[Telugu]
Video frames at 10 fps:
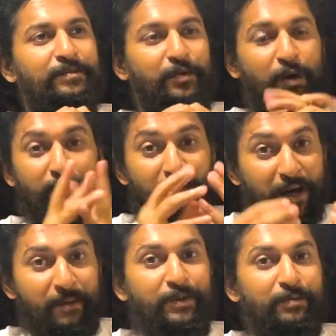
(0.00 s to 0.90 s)
ప్రాపర్
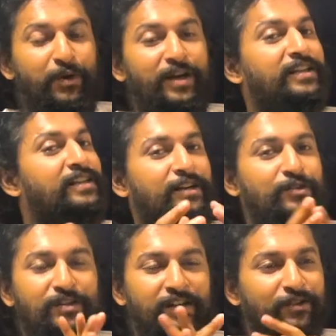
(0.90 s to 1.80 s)
బ్రాహ్మిన్ బాయ్ అది
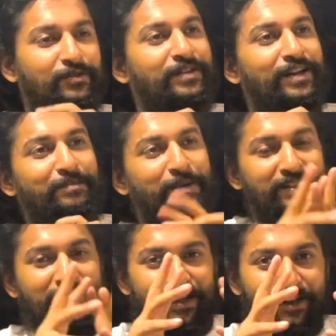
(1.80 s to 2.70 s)
అనుకుంటున్నారు కానీ
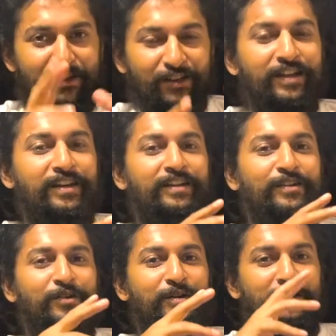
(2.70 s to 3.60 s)
పంచకట్టుకి
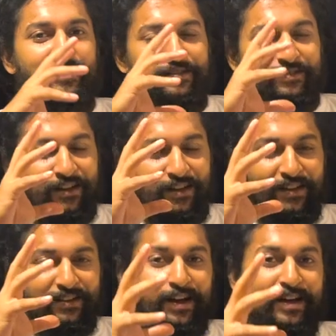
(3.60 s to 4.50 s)
ఒక
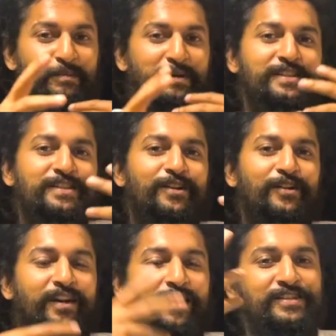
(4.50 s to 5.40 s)
దాన్ని మించిన
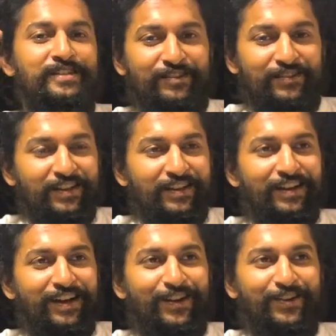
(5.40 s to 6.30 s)
ఒక లాజిక్ ఉంది
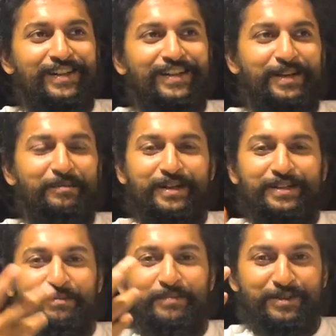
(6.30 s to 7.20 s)
ఆ లాజిక్ నేను ఇప్పుడే
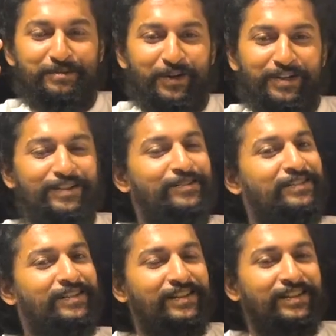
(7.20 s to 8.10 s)
చెప్పి స్పాయిల్ చేయను
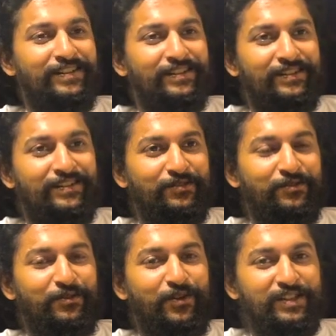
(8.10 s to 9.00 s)

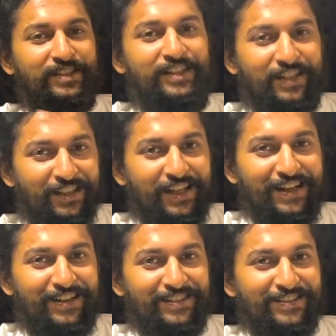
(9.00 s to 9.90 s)
వాచ్ ఇట్ ఇన్
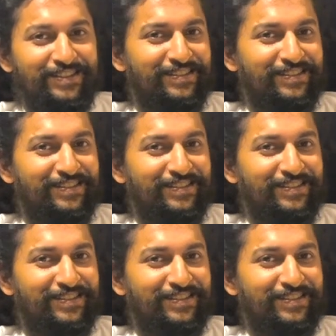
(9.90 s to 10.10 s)
థియేటర్స్